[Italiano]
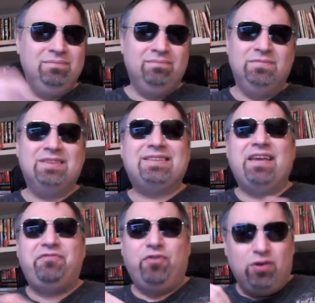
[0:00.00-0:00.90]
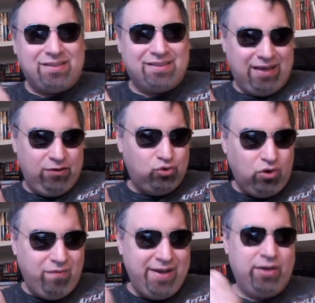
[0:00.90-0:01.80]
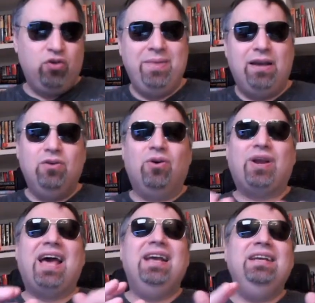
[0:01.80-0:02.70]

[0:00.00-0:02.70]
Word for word: se fosse giovane come allora